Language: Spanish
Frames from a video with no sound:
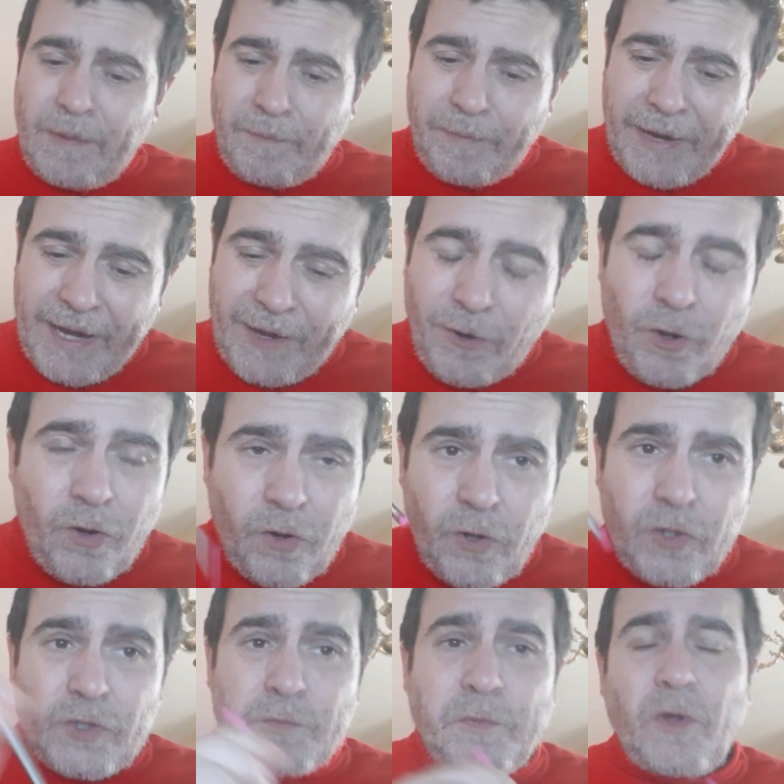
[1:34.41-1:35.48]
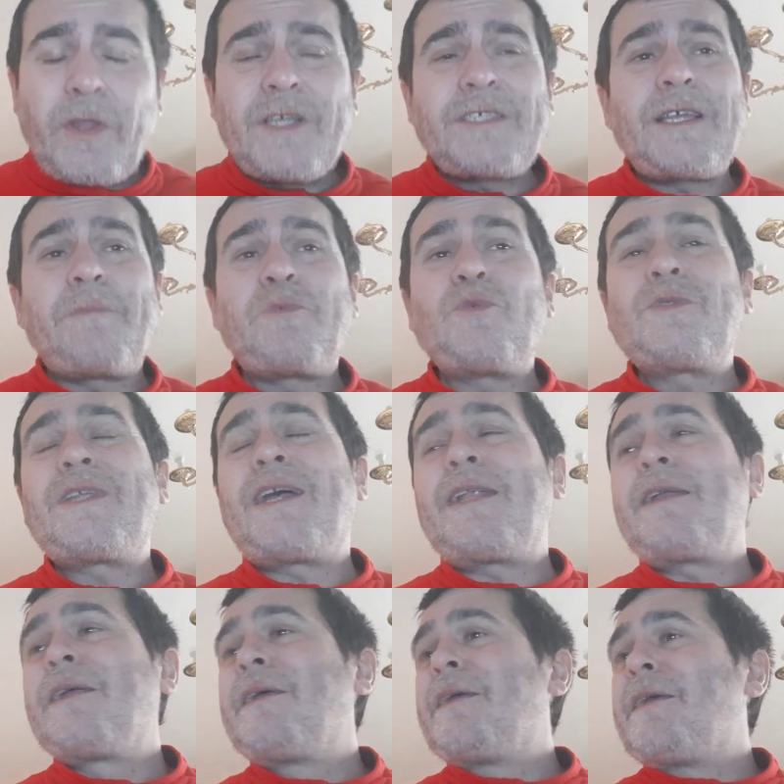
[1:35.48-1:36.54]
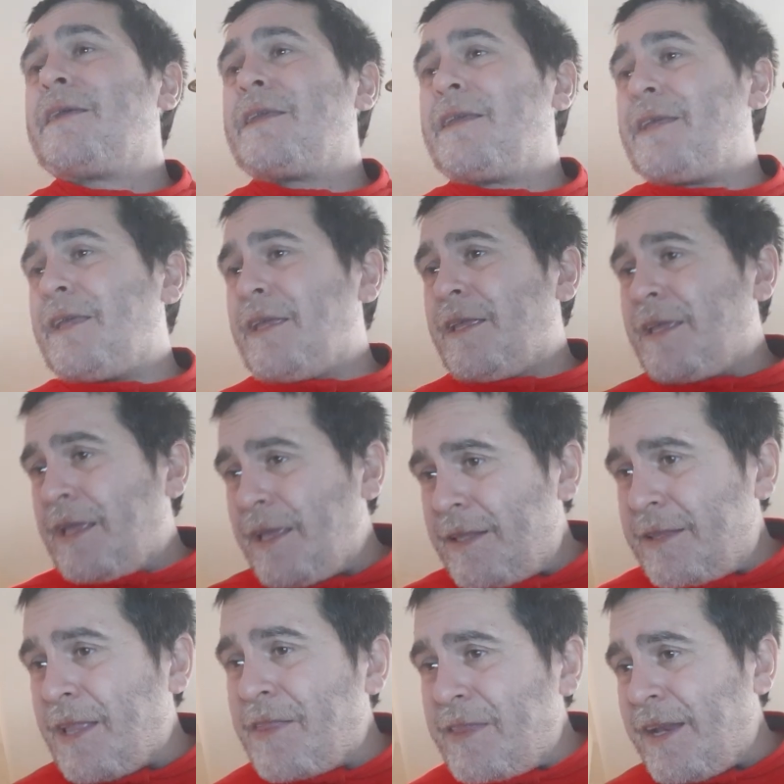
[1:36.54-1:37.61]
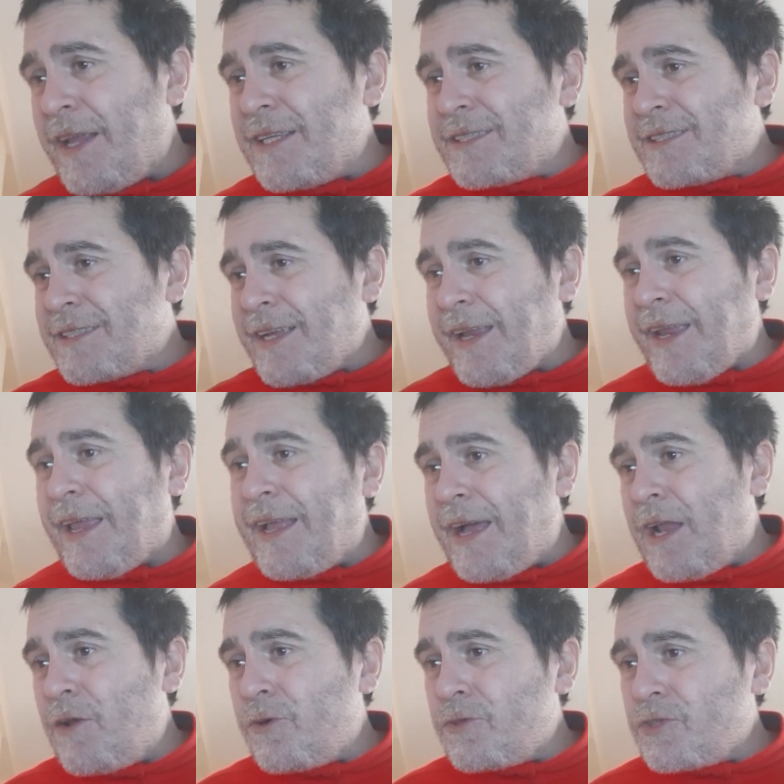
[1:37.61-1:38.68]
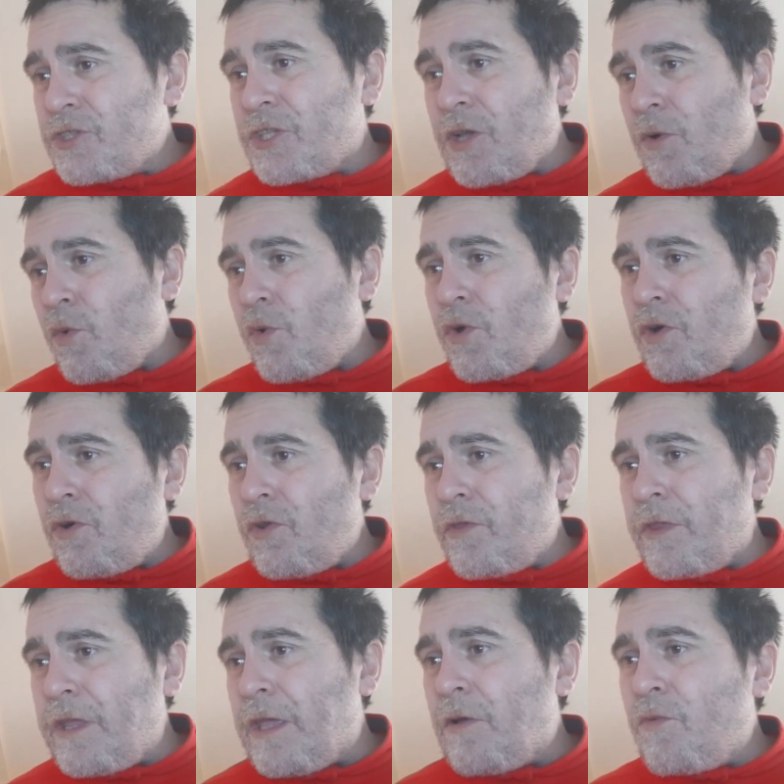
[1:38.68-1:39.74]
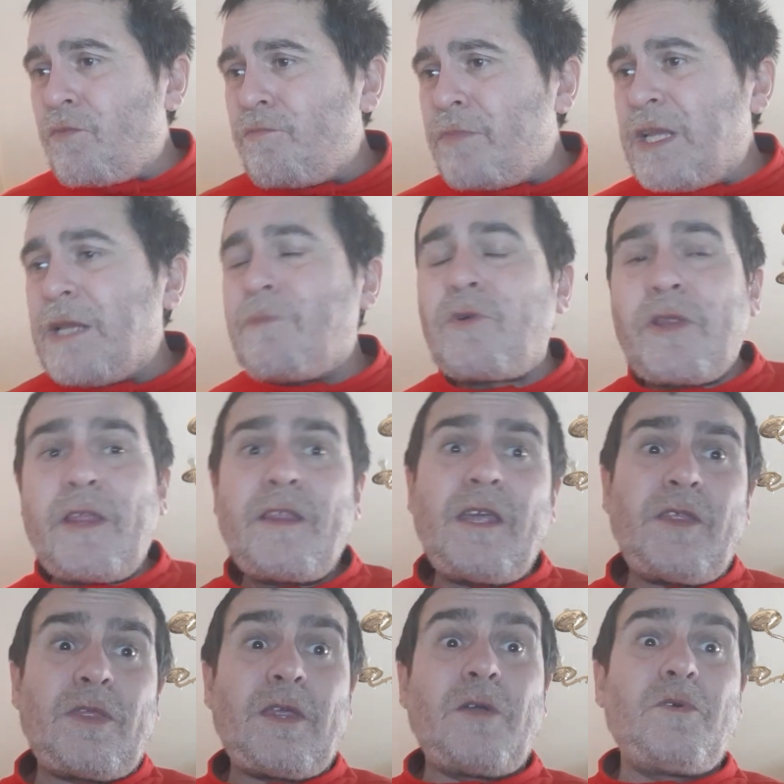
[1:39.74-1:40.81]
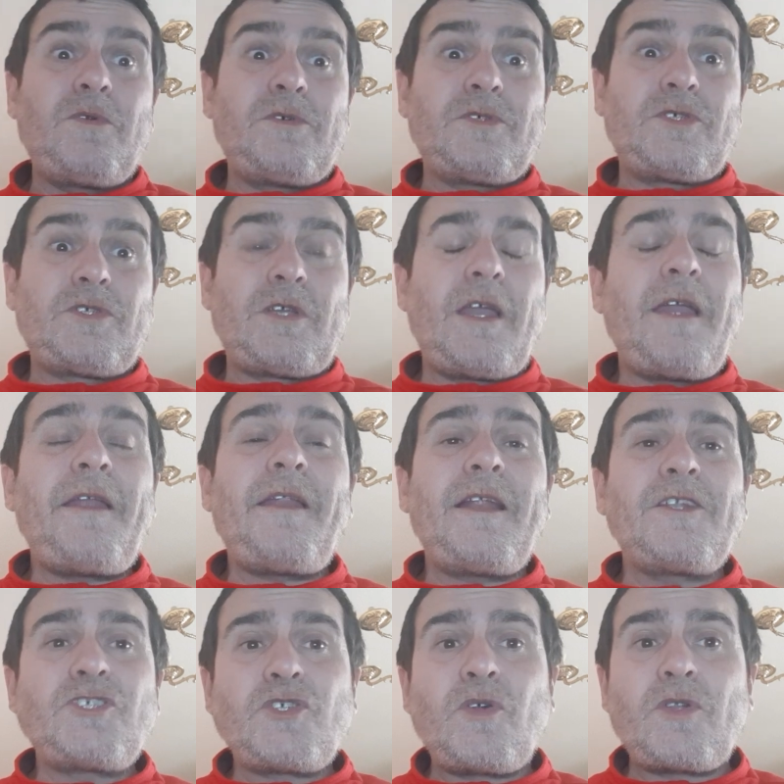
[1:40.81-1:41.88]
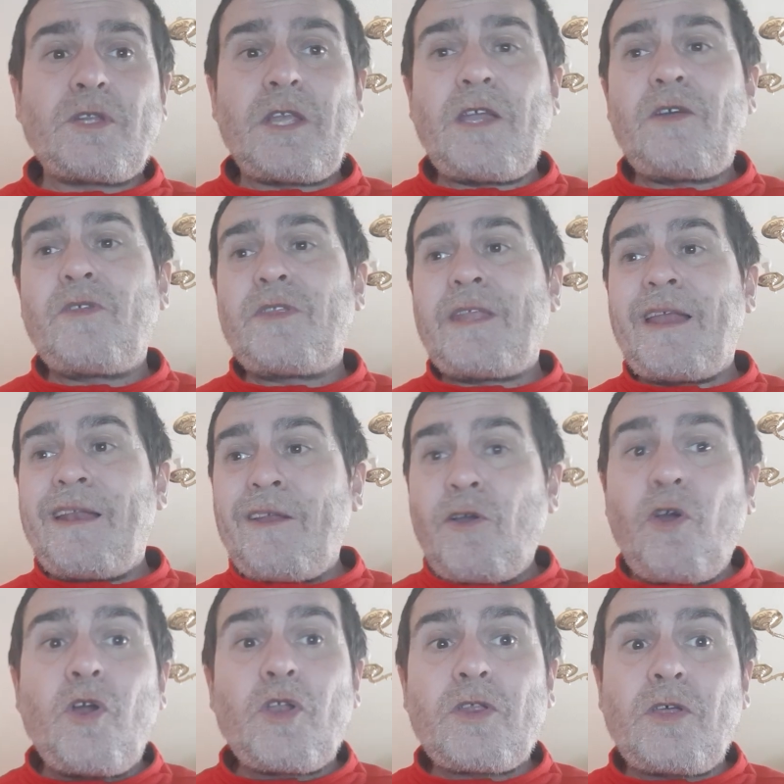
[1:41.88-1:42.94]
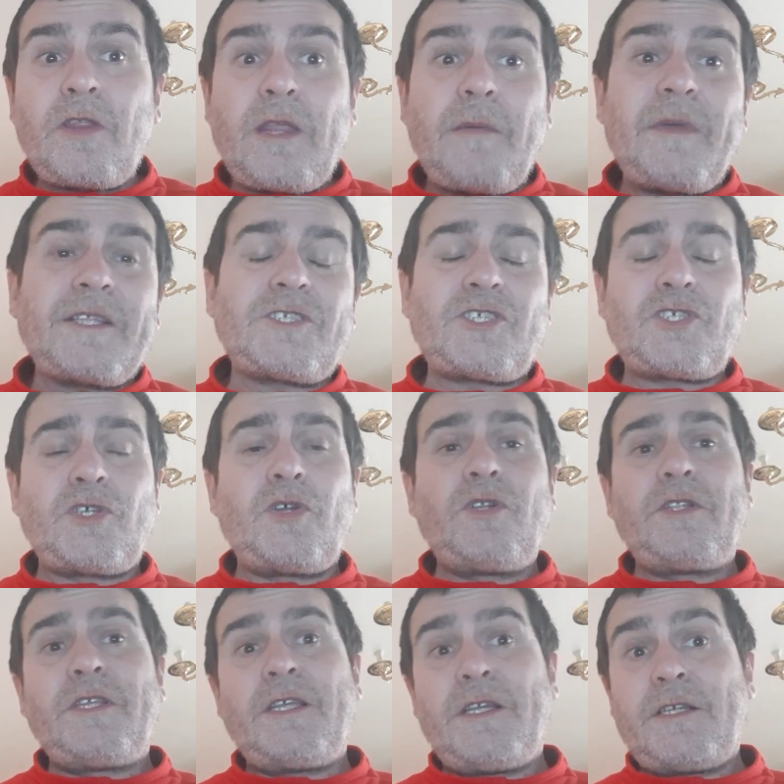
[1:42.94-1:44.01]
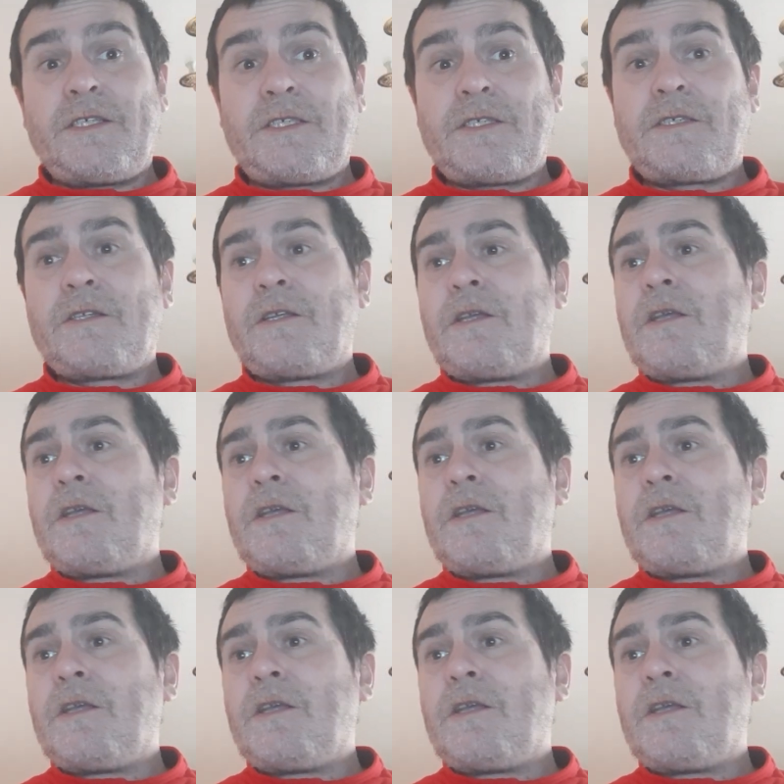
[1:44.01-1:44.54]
pero os podéis apuntar y, tendréis regalo seguro de un mínimo de 10 euros en el sorteo del gordo de Bet Soldiers.